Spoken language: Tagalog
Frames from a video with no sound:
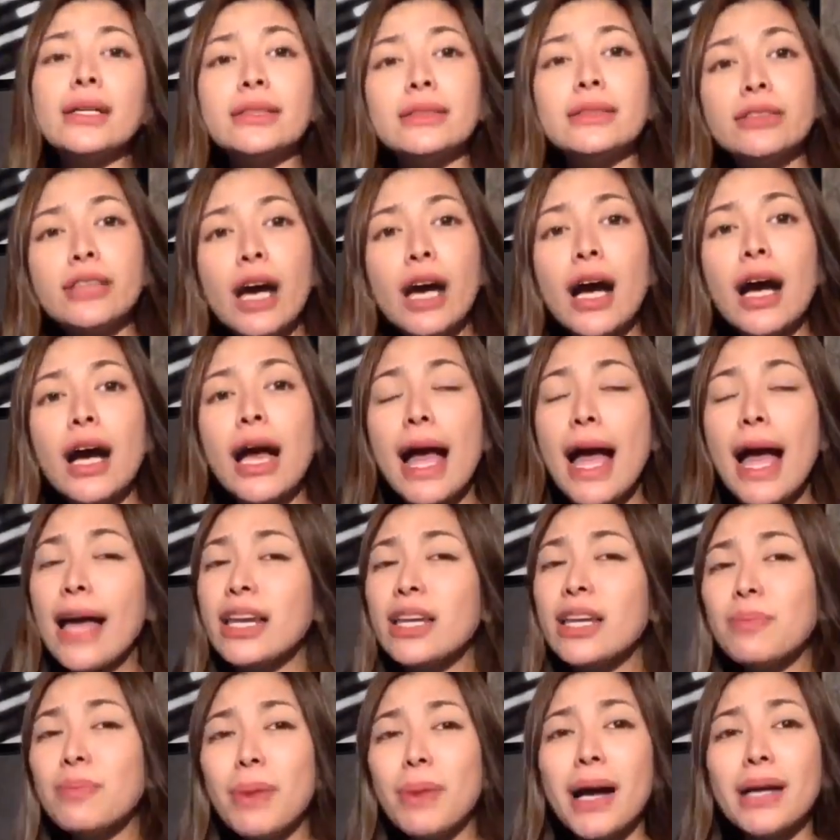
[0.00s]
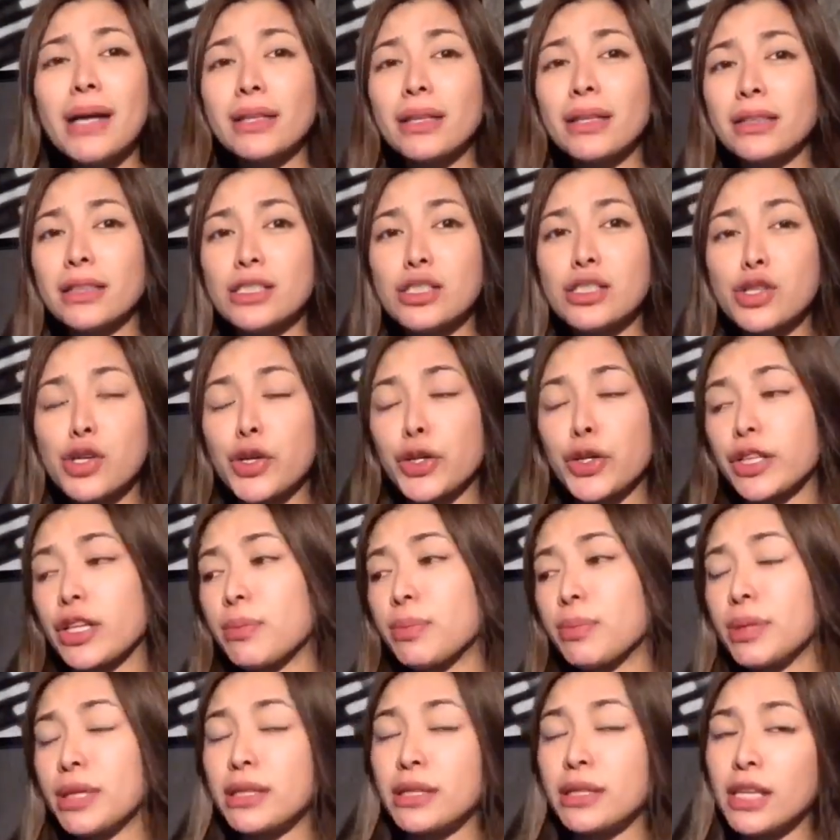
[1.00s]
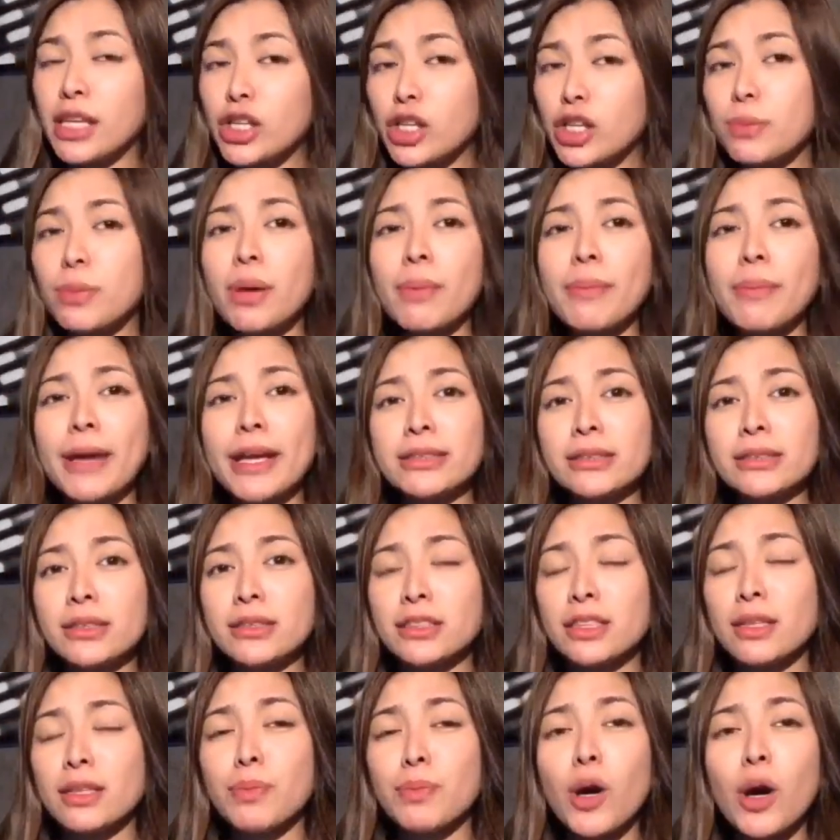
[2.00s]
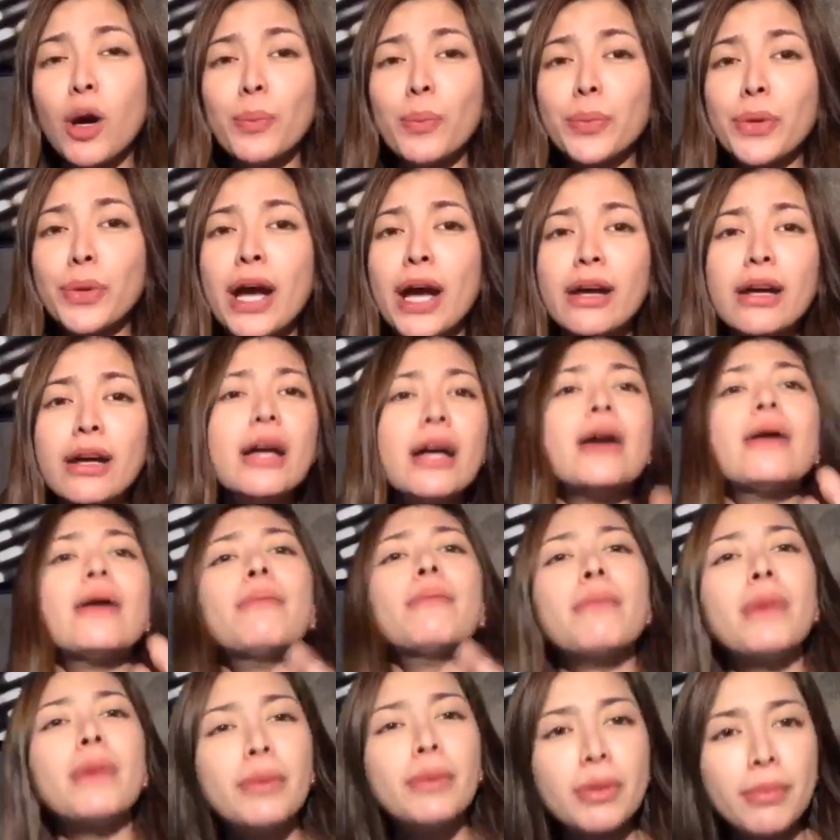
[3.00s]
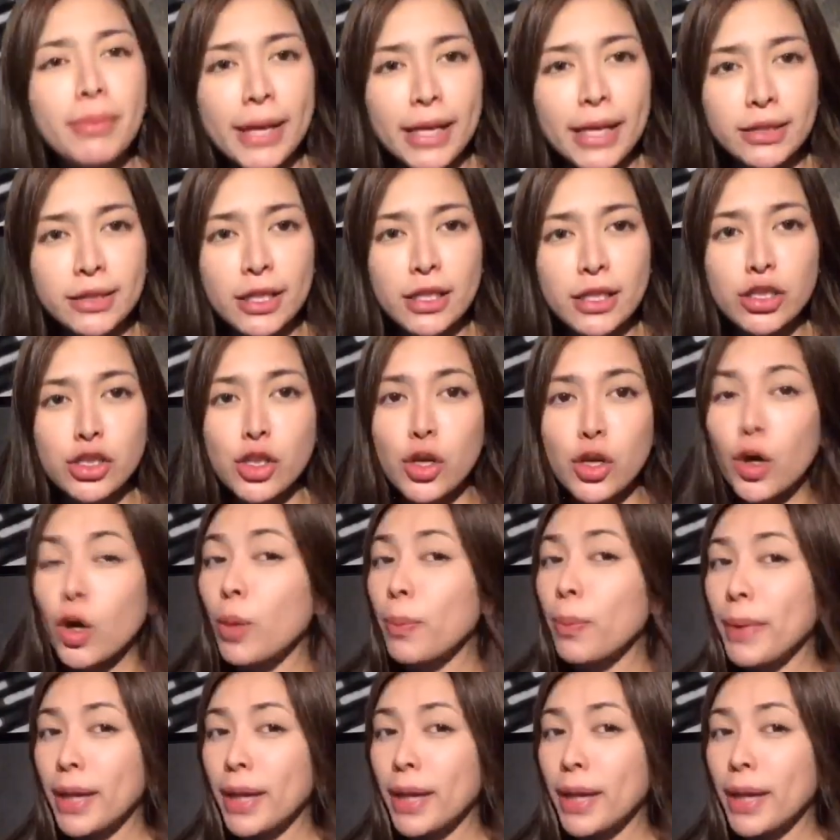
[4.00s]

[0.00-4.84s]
ng Alipata t-shirt, if hindi nyo ma-message si Mom Frank, ma-message nyo ako.